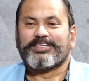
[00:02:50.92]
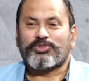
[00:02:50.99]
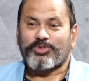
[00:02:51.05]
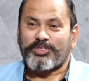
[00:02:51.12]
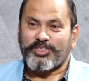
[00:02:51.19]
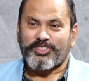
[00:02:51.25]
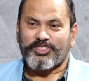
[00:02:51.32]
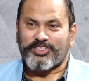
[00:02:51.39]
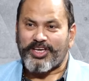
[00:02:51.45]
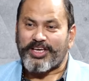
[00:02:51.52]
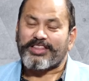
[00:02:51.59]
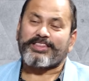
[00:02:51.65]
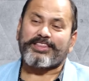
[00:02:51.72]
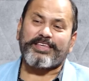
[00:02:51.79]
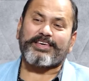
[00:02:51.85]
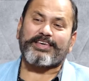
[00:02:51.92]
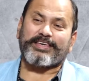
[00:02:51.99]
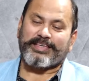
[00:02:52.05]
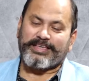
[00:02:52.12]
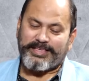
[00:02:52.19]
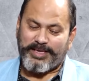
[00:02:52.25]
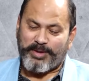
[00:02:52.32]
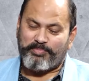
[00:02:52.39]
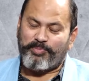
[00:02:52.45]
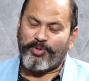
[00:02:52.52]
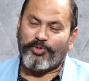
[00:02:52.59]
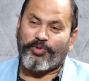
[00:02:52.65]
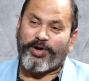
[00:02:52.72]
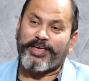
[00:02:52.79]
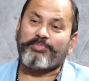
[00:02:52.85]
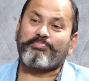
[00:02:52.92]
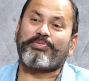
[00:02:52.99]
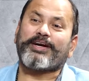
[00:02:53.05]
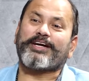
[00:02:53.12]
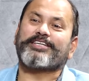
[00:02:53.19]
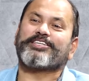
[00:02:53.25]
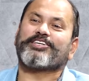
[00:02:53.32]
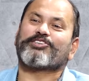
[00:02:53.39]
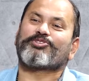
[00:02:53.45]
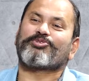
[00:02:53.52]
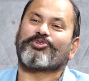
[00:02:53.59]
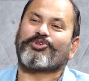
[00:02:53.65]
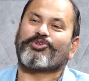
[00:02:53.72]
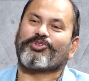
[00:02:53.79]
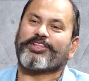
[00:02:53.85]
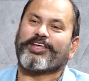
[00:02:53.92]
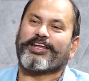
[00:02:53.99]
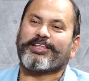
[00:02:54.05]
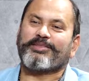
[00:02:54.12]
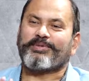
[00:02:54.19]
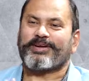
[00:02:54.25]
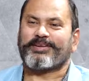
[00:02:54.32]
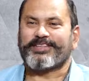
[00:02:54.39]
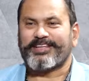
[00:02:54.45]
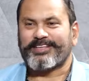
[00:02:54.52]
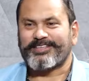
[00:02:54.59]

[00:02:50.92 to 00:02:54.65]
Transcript: సో ఈ శక్తికి ఎప్పుడు వైబ్రేట్ చేస్తుంటుంది అనేది మనకు